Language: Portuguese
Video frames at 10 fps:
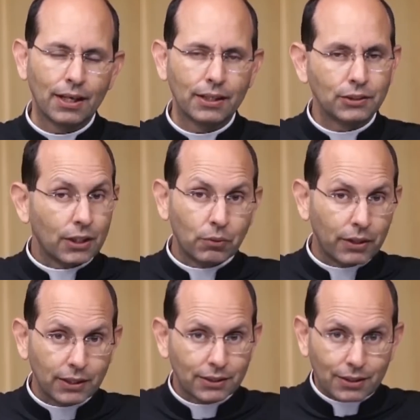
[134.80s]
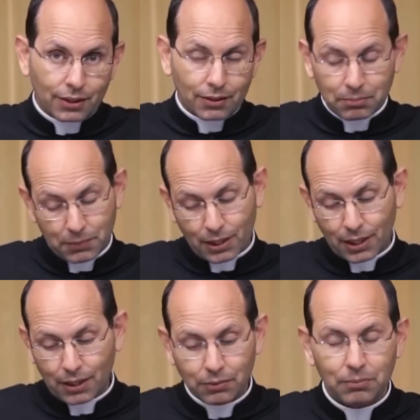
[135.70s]
A igreja reconhece que, é
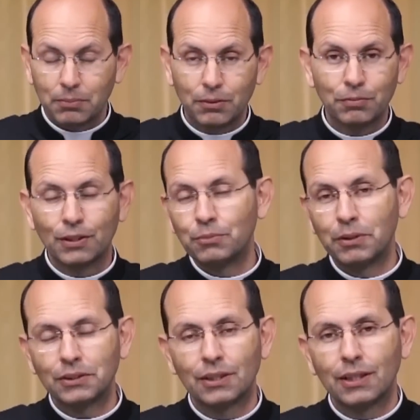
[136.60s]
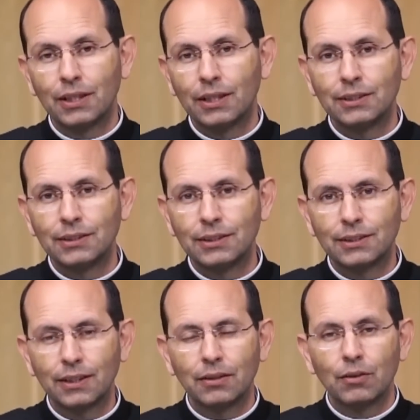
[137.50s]
claro, infelizmente,
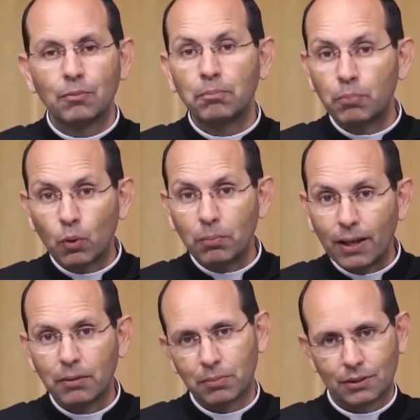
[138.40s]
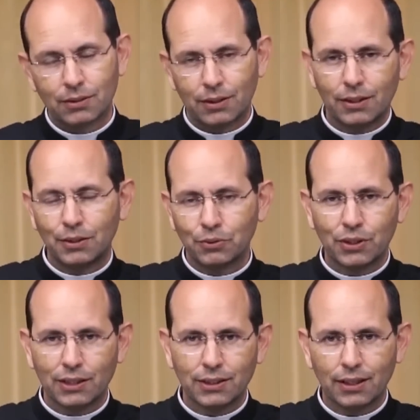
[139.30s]
existem problemas entre
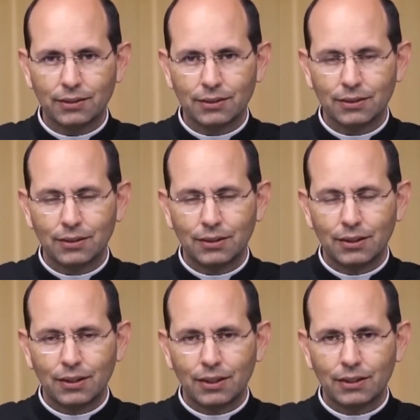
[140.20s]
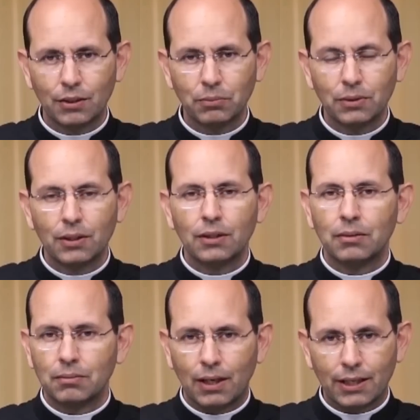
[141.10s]
os casais. Então,
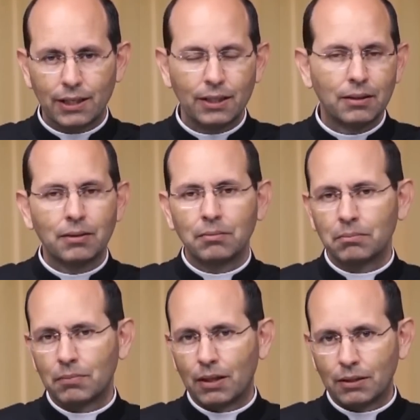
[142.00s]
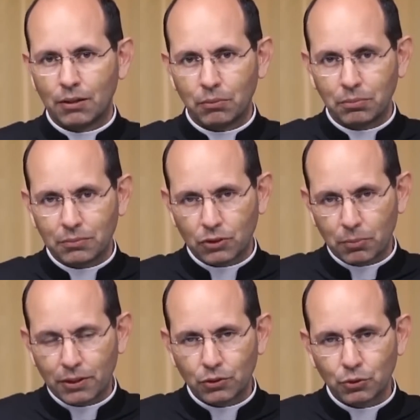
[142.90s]
aqui não
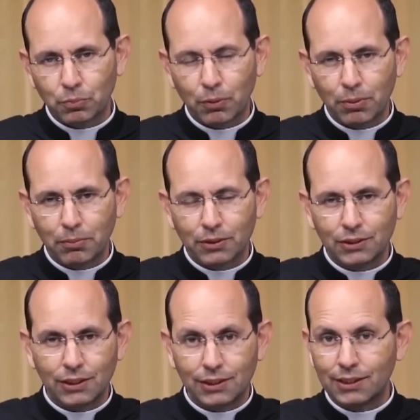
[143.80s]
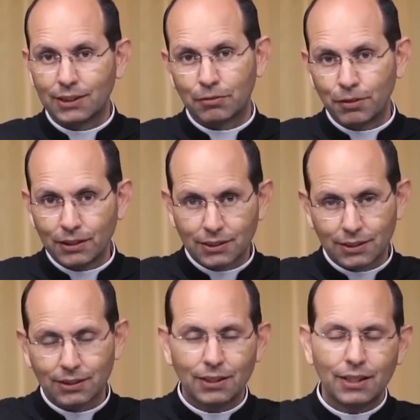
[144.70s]
somente os problemas de
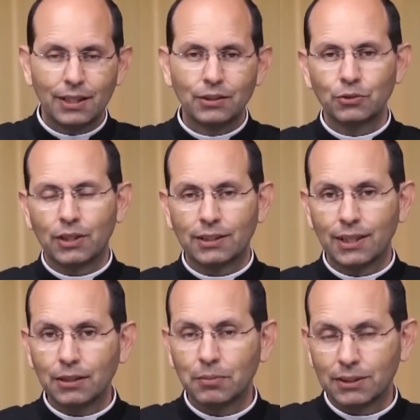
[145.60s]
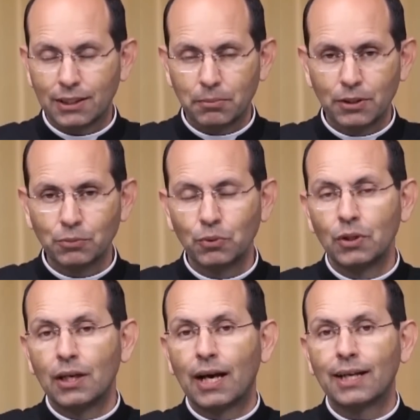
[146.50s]
desavenças entre os casais, mas até mesmo
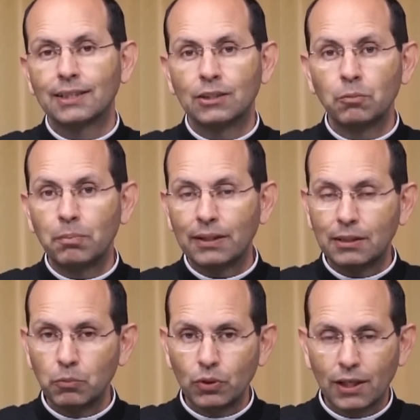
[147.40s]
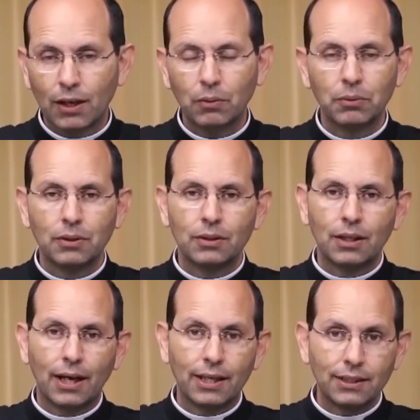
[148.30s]
a questão patrimonial,
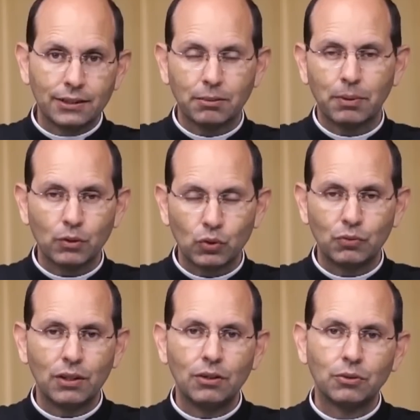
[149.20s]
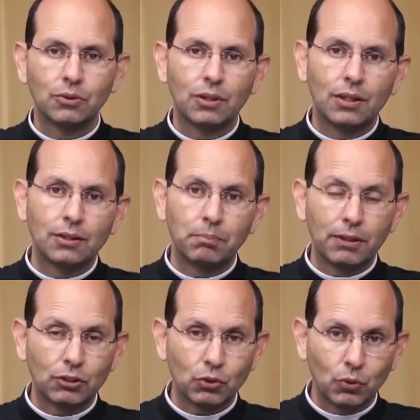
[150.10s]
a herança para os filhos,
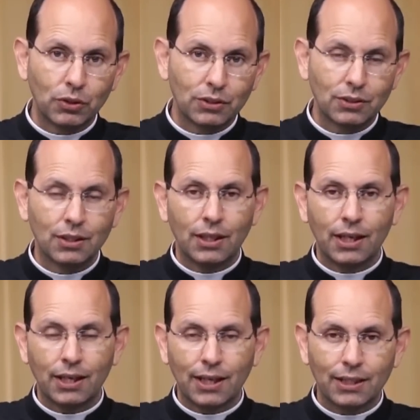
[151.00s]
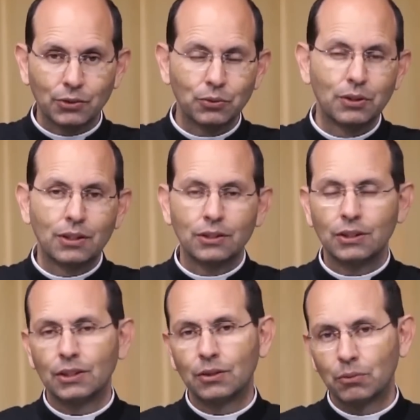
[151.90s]
pensões em caso
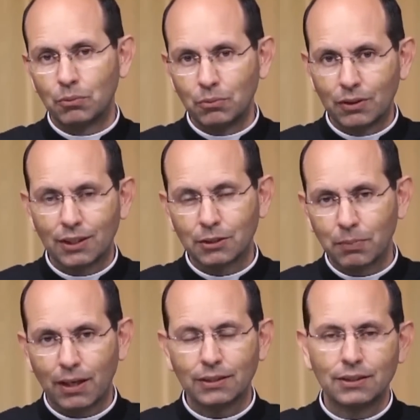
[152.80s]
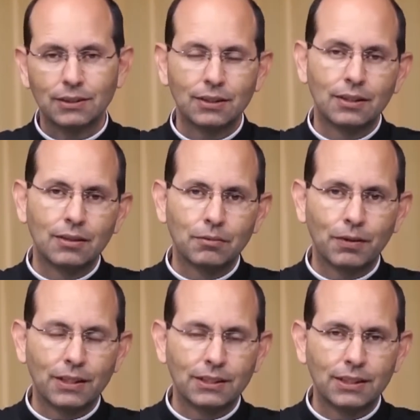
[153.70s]
de uma das partes
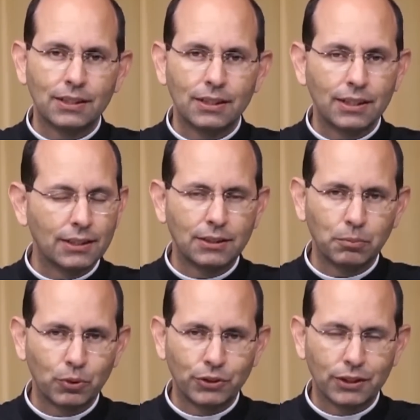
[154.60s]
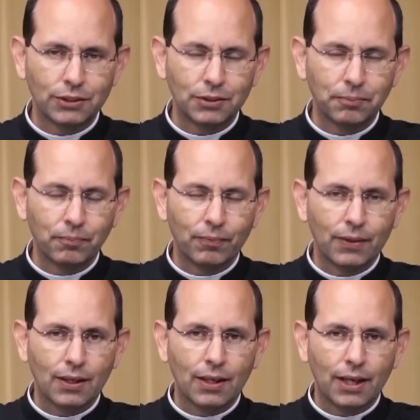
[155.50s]
falecer e assim por diante.
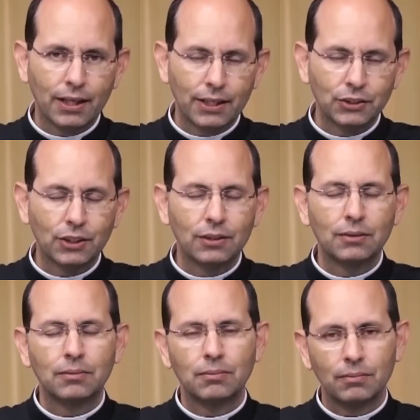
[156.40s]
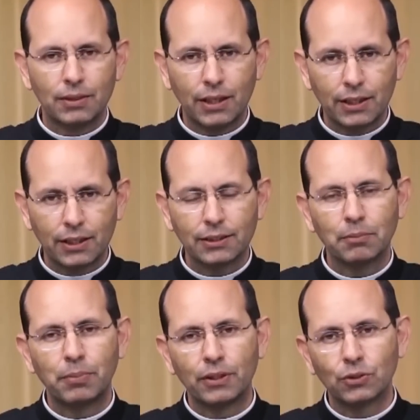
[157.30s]
A Igreja tem
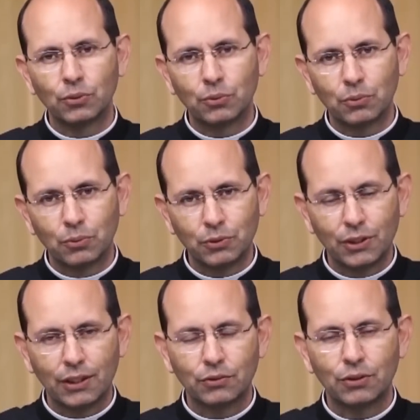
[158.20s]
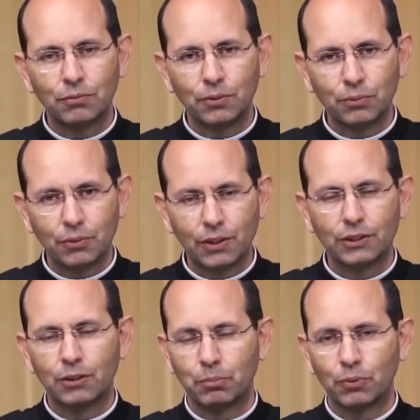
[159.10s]
grande apreço o direito civil
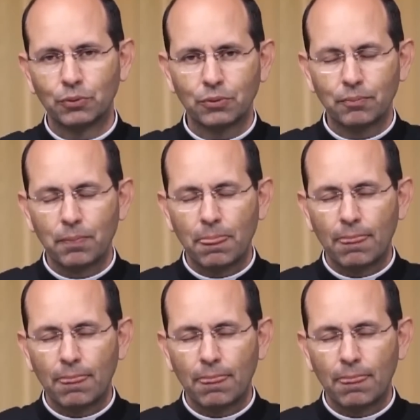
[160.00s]
nesse ponto.